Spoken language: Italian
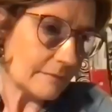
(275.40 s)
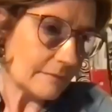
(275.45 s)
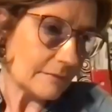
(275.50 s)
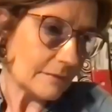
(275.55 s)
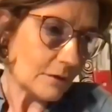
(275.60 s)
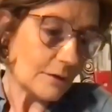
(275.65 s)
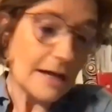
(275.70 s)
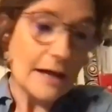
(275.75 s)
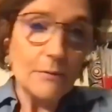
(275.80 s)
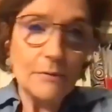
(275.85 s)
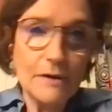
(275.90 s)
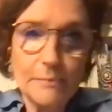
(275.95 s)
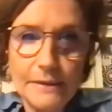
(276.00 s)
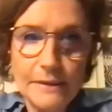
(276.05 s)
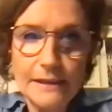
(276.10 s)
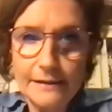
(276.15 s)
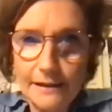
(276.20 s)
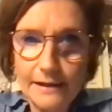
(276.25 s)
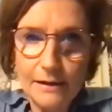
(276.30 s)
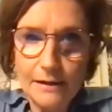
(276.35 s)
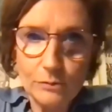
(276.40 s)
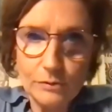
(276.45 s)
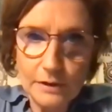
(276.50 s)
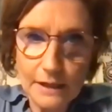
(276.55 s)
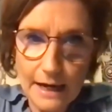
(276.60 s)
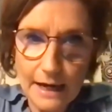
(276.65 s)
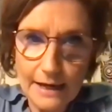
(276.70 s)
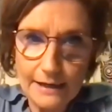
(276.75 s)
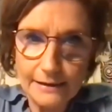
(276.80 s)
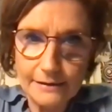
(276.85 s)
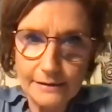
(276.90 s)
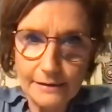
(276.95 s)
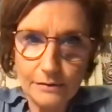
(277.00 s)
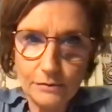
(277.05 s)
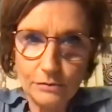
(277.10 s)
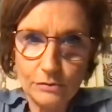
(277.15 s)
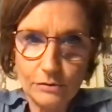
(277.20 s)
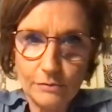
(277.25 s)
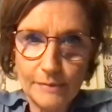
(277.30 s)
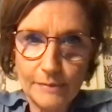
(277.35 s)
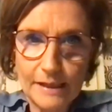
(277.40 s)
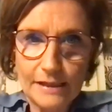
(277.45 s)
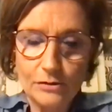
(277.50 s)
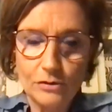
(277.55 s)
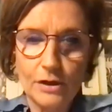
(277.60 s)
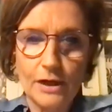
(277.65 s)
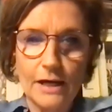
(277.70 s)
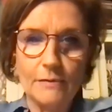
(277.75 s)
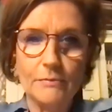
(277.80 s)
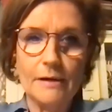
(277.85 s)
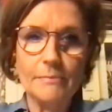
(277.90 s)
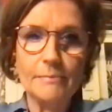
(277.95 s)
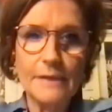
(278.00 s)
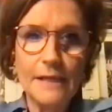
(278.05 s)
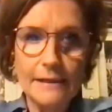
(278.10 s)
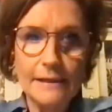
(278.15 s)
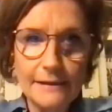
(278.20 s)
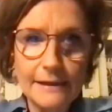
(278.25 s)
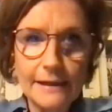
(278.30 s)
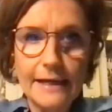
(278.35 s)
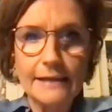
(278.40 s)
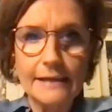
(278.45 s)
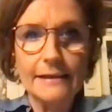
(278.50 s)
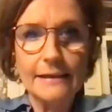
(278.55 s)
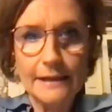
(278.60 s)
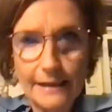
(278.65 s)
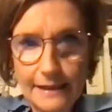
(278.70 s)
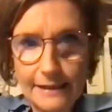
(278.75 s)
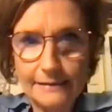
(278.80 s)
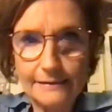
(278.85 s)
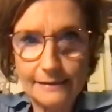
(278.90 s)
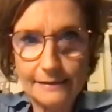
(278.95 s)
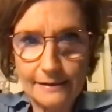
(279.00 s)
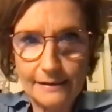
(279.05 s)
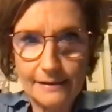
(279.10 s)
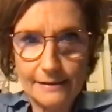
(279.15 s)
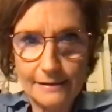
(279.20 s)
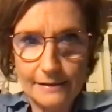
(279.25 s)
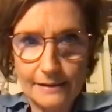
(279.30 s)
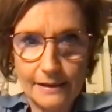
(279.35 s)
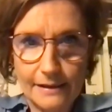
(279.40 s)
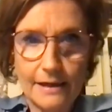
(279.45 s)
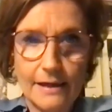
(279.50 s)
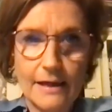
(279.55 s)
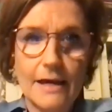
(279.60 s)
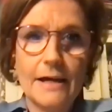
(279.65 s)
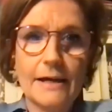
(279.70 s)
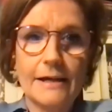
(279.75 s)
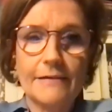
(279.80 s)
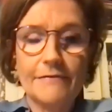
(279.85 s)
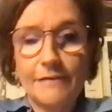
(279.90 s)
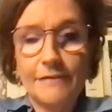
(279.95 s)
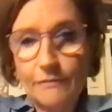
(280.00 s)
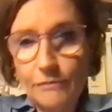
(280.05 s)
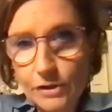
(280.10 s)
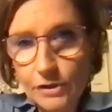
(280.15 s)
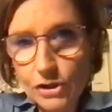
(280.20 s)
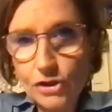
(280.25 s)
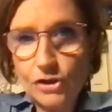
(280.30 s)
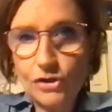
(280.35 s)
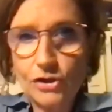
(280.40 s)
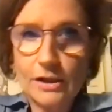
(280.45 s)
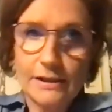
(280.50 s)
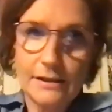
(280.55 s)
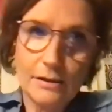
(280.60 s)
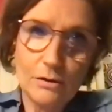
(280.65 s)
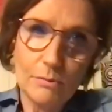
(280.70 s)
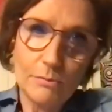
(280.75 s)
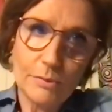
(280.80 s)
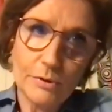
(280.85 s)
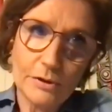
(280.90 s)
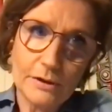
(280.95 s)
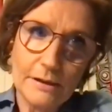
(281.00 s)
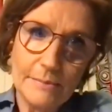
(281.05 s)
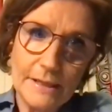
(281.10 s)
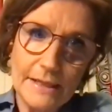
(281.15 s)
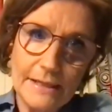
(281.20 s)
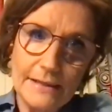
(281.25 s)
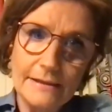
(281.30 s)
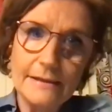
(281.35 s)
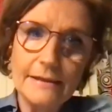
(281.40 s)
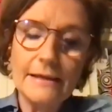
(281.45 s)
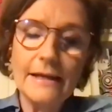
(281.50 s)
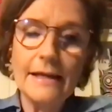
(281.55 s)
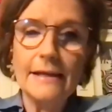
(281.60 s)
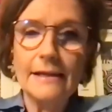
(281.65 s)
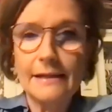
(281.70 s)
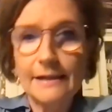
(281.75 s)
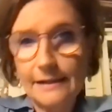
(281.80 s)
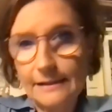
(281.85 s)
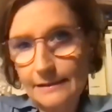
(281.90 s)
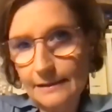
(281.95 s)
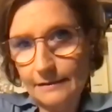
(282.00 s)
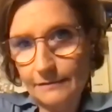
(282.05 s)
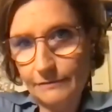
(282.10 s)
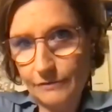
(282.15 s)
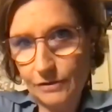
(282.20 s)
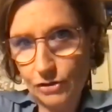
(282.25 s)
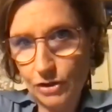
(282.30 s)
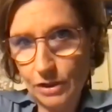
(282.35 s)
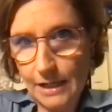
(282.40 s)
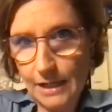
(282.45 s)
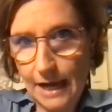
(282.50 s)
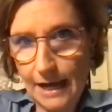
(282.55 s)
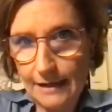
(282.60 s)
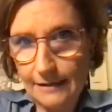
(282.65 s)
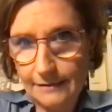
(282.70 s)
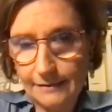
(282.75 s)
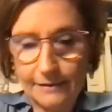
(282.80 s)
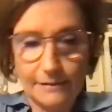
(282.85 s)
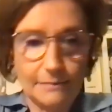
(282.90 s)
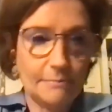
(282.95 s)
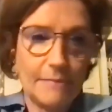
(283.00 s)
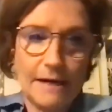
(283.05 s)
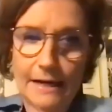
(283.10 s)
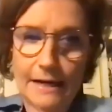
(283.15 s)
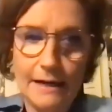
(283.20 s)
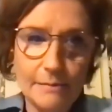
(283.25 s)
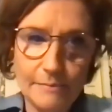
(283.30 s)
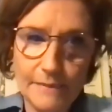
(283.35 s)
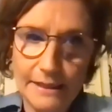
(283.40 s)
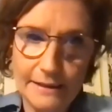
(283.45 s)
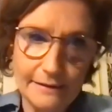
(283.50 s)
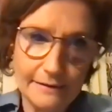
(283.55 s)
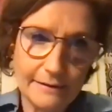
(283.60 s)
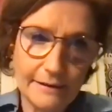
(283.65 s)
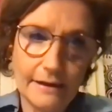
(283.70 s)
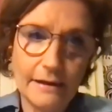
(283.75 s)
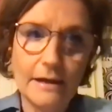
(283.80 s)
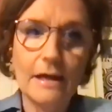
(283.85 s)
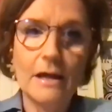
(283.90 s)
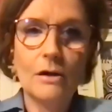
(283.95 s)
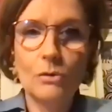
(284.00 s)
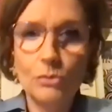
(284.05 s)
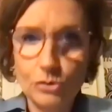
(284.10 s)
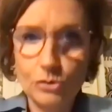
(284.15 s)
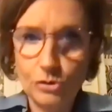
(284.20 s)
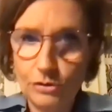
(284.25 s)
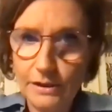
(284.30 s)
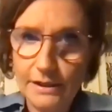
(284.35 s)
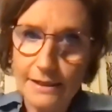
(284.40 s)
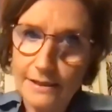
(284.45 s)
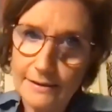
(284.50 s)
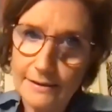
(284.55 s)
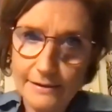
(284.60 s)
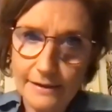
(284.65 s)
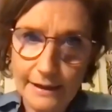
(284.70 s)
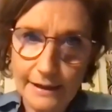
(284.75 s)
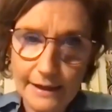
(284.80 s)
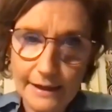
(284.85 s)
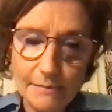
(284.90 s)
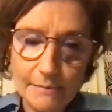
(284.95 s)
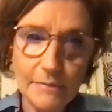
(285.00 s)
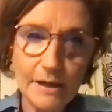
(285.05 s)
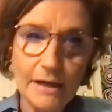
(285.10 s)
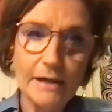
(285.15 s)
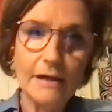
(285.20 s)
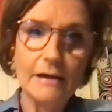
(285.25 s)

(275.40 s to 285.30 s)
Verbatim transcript: non è un ambiente neutrale, secondo me, cioè è un ambiente che ha delle caratteristiche, che favorisce certi comportamenti e ne rende difficili altri. Banalmente l'uso di Instagram